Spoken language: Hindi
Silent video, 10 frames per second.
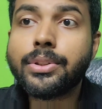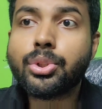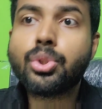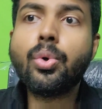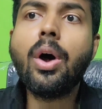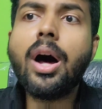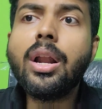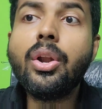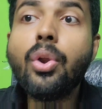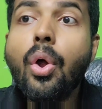so
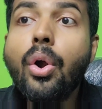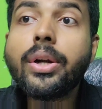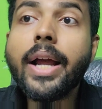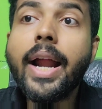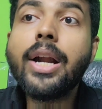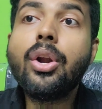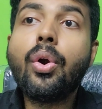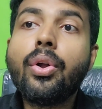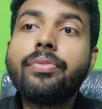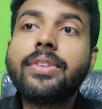a lot and
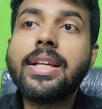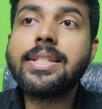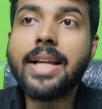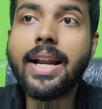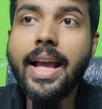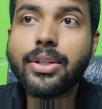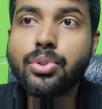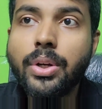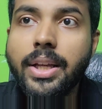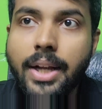lot of things are
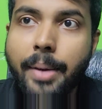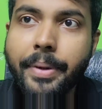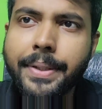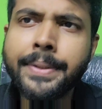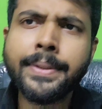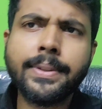actually coming